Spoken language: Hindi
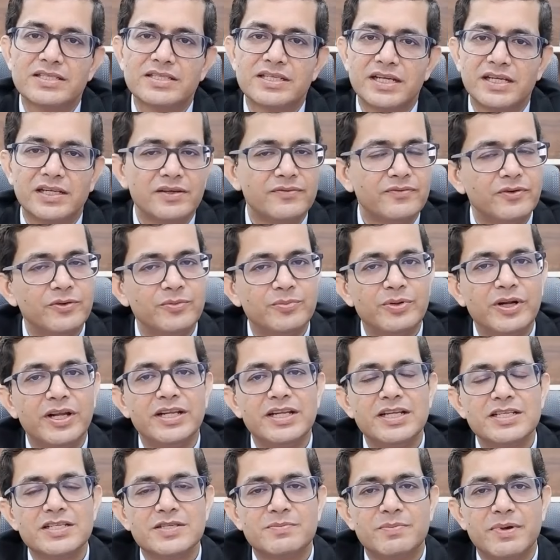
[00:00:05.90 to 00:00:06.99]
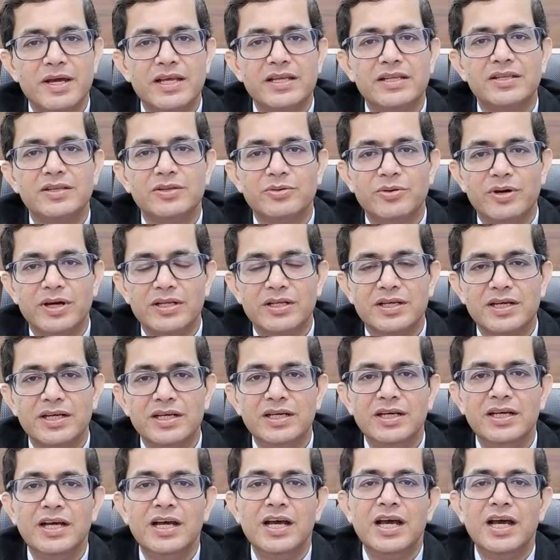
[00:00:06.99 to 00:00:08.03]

एट सेंटर फॉर ब्रेन एंड स्पाइन द्वारका